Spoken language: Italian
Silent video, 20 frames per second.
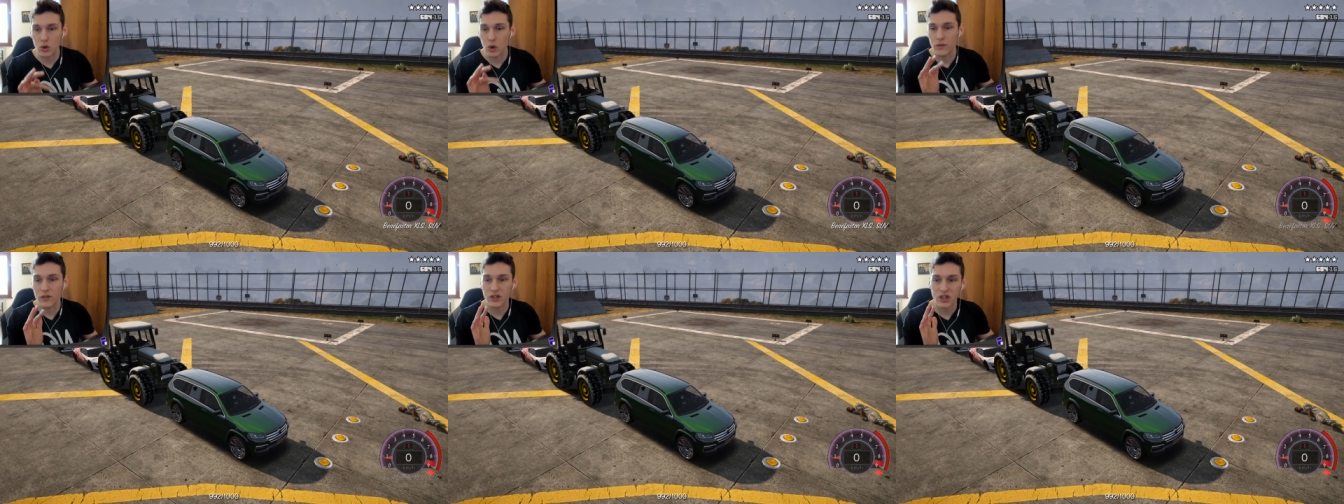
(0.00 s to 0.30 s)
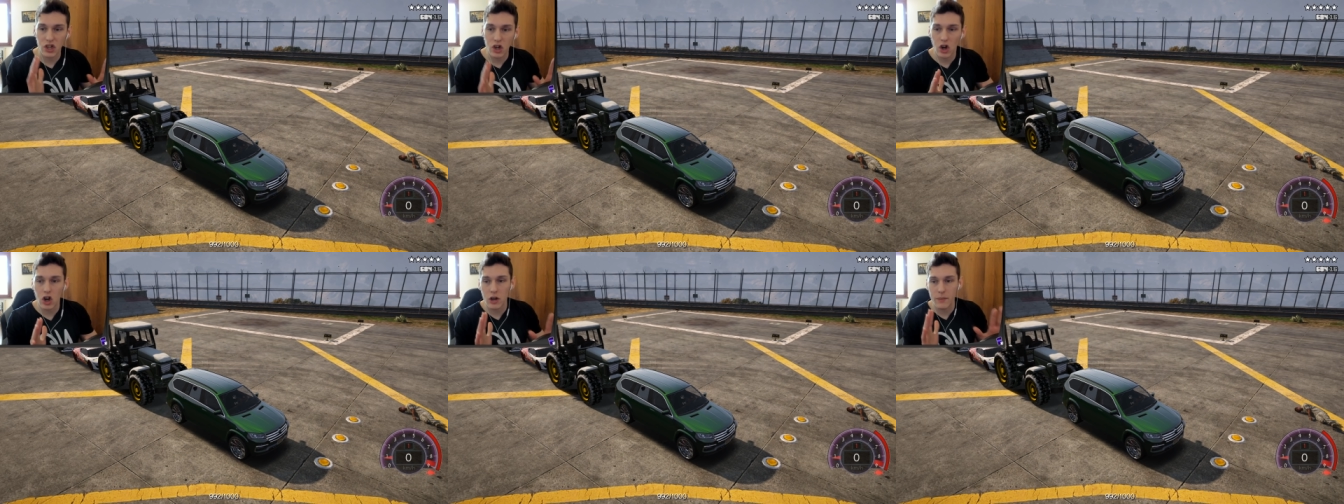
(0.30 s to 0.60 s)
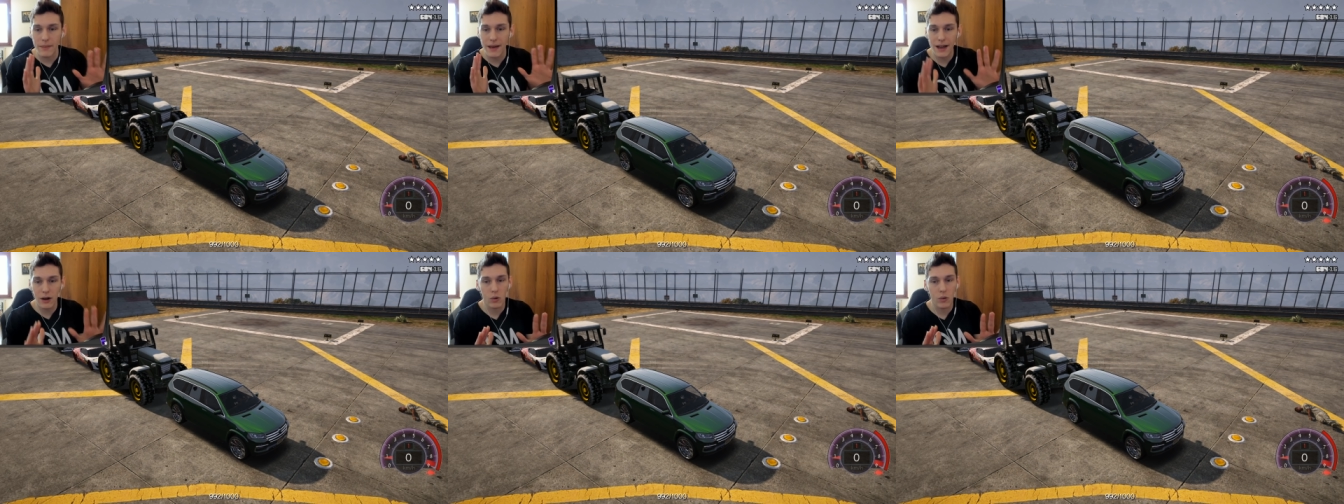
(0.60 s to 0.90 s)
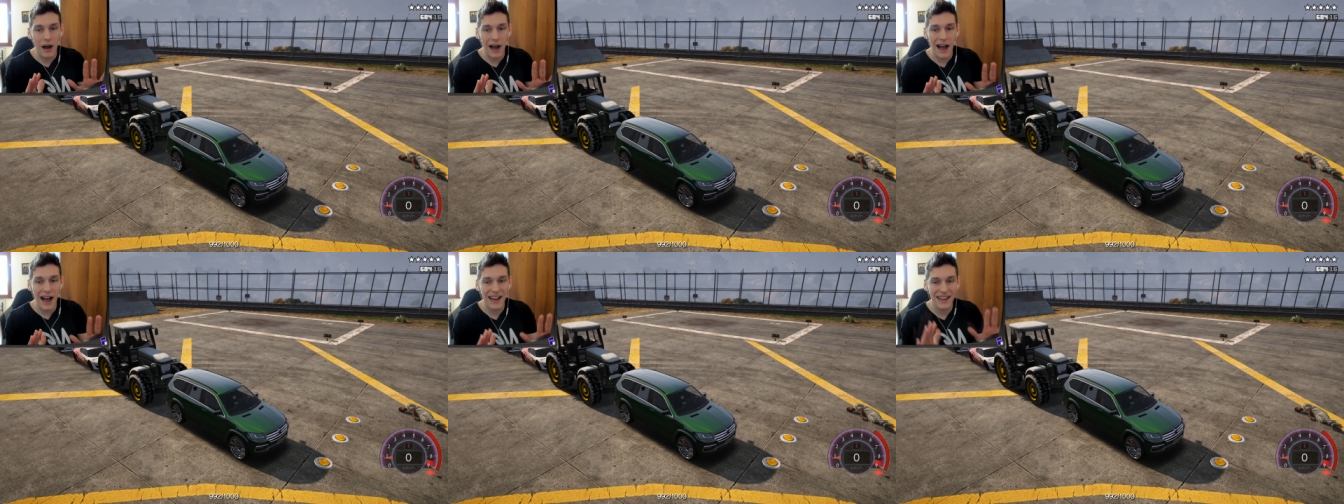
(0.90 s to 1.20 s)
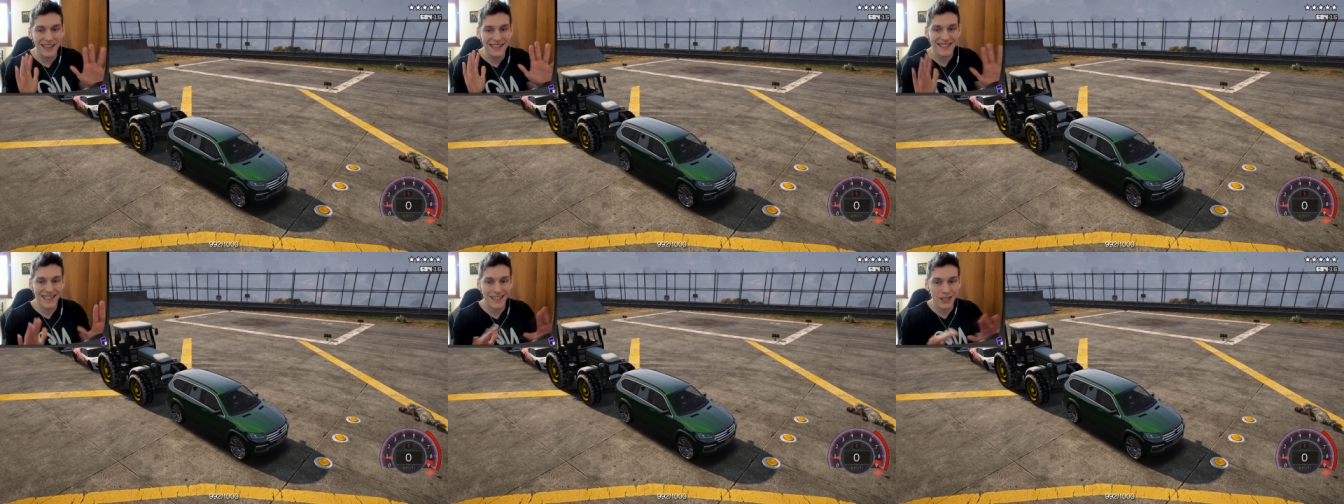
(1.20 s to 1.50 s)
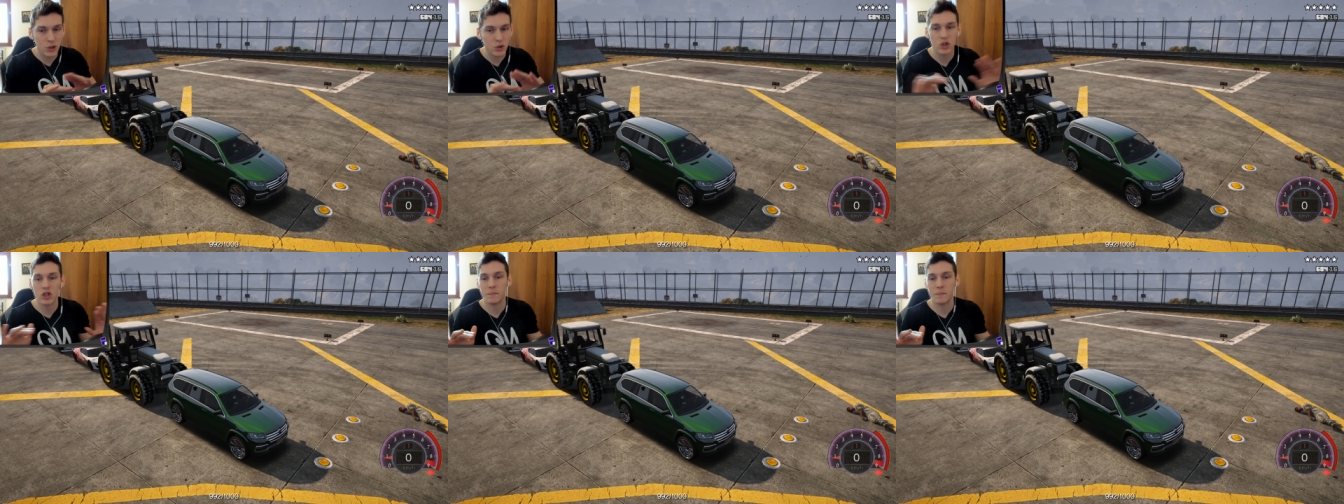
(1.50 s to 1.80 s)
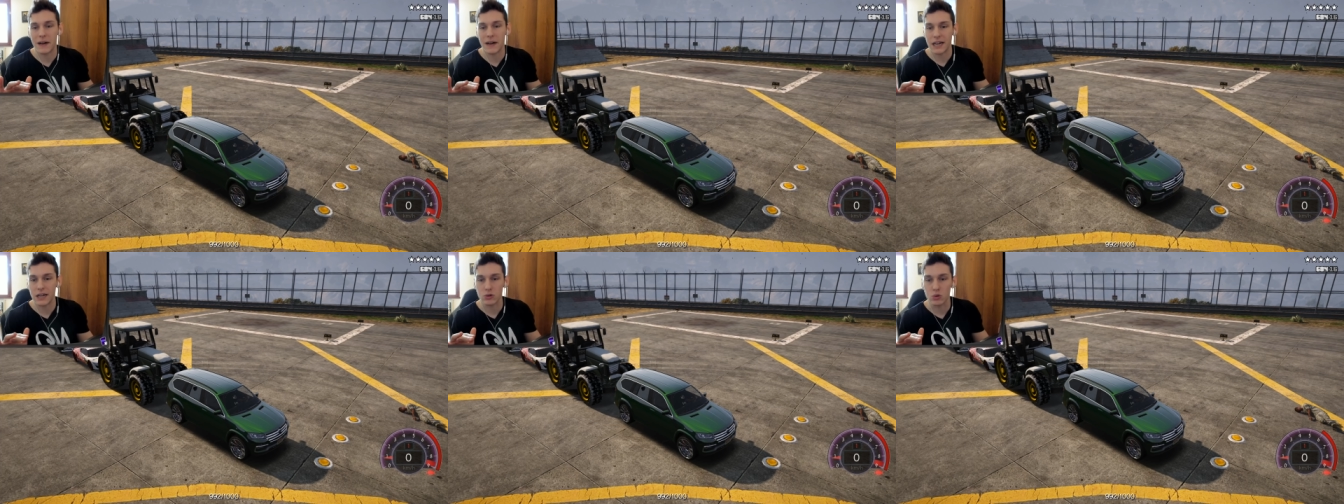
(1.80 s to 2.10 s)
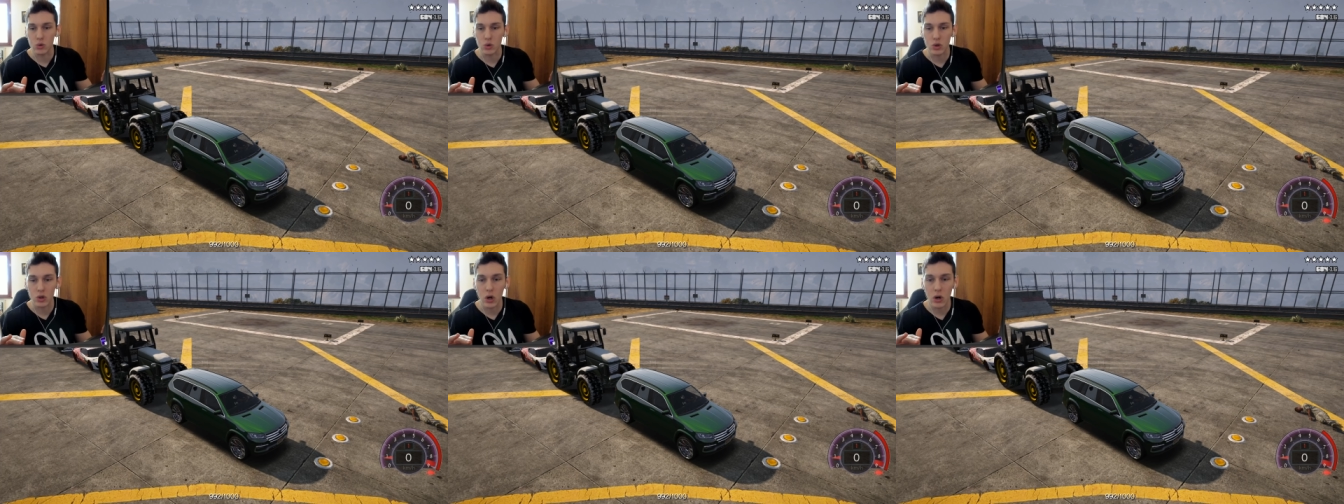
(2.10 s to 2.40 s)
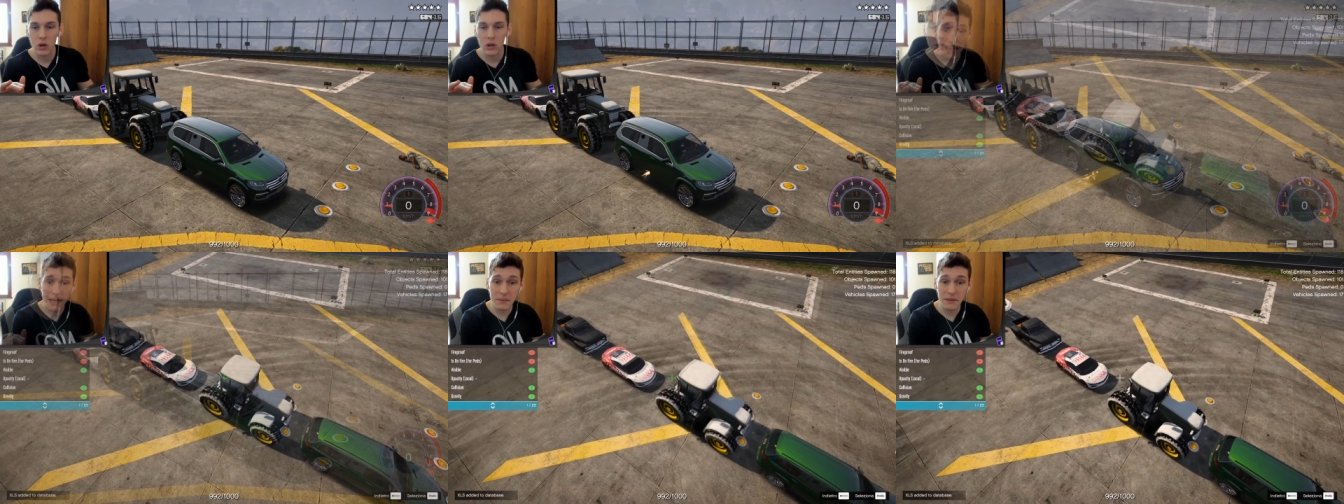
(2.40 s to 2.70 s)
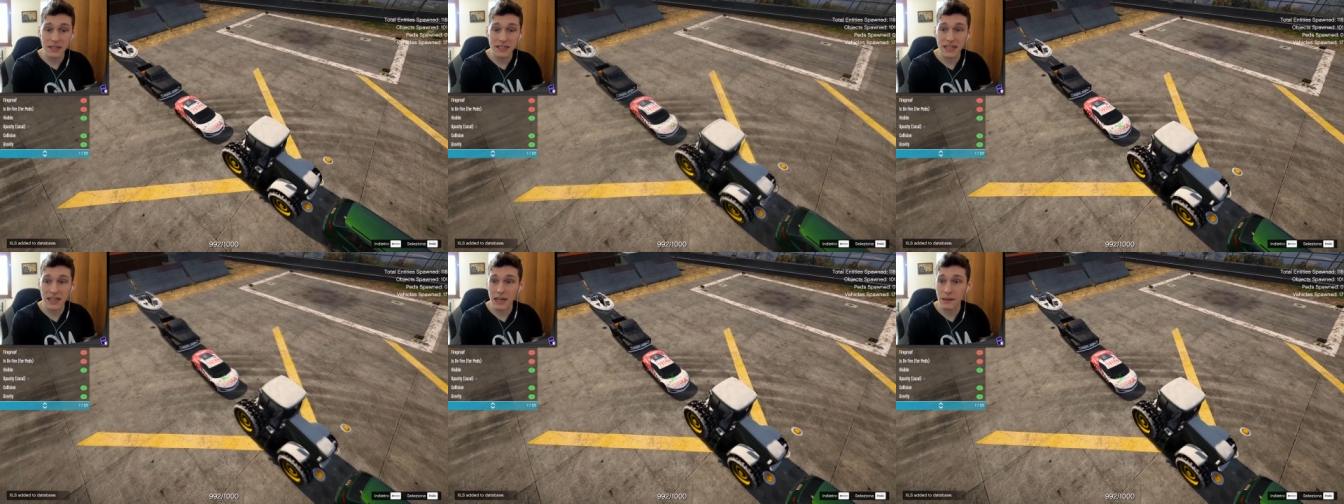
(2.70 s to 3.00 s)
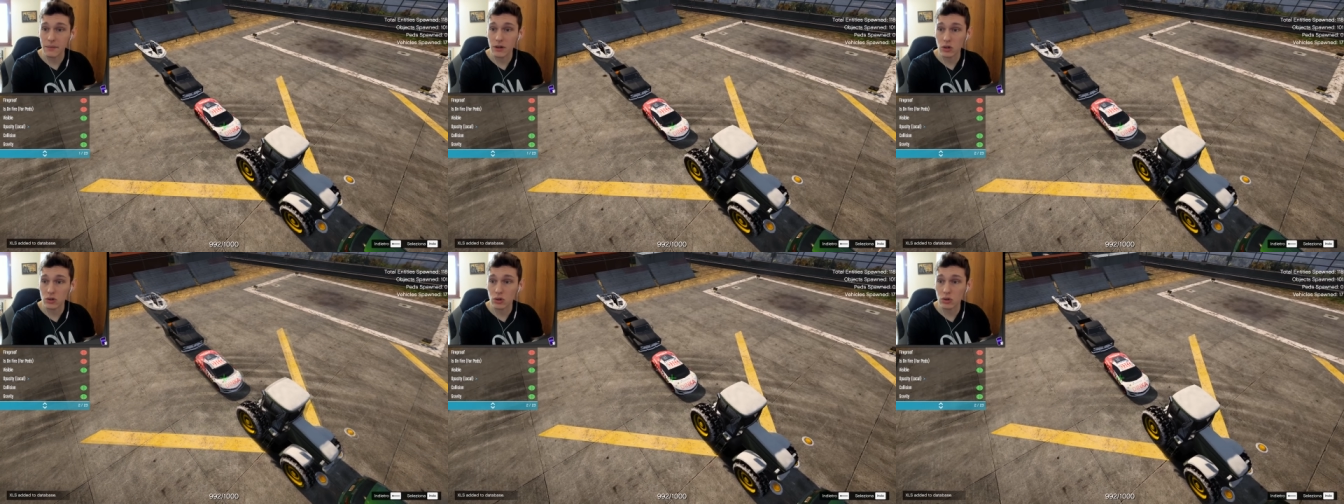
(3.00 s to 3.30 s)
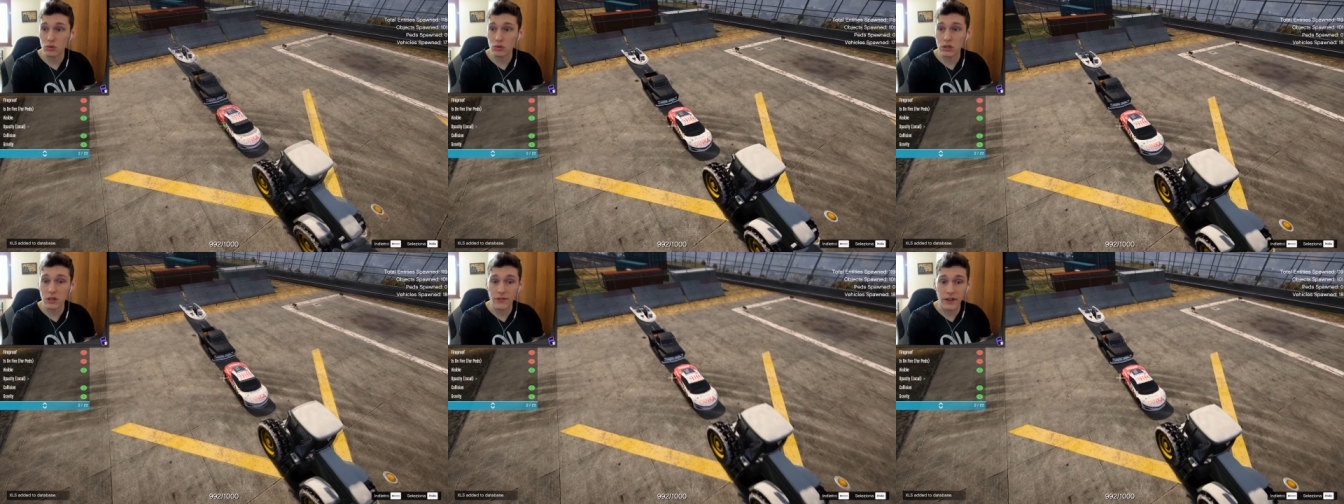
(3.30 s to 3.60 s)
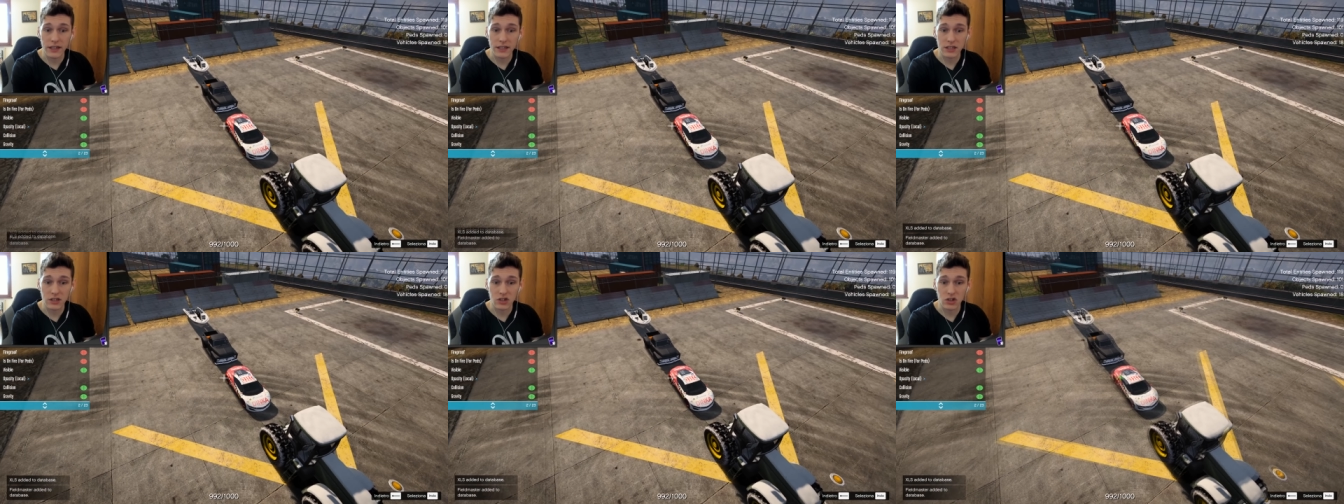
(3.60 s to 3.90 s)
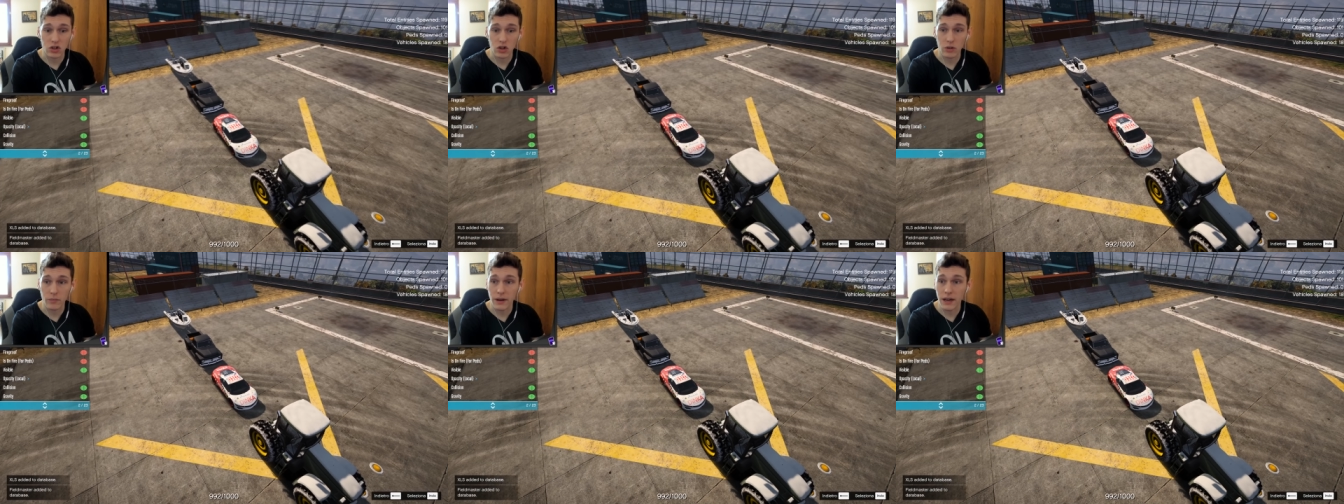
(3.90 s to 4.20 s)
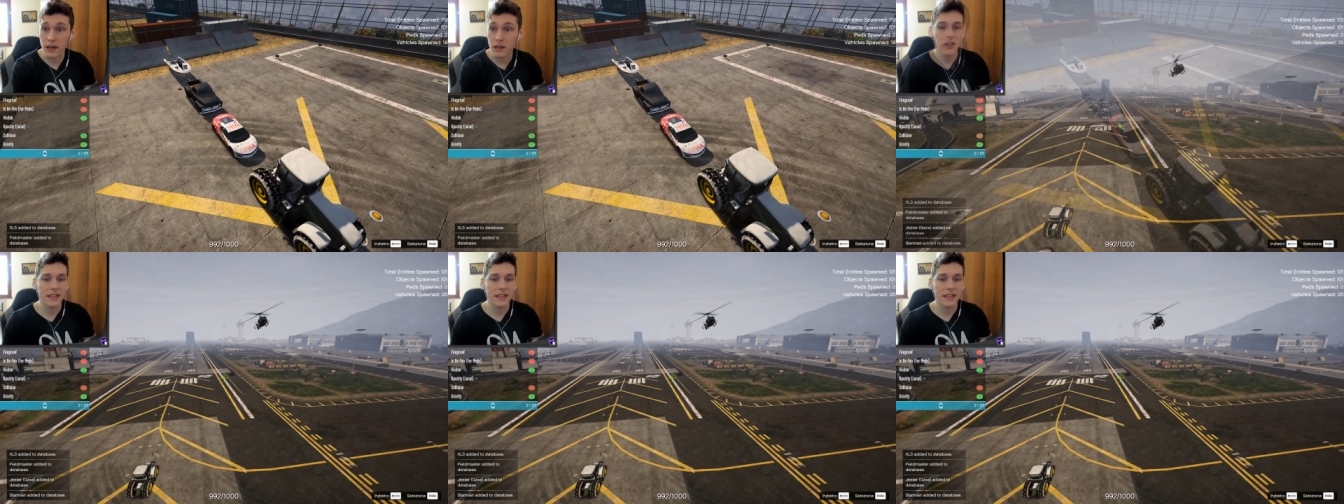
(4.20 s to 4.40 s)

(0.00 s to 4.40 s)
SUV. Secondo me qua il trattore spacca tutto, anche i militari mi ha rotto tutti i vetri secondo me.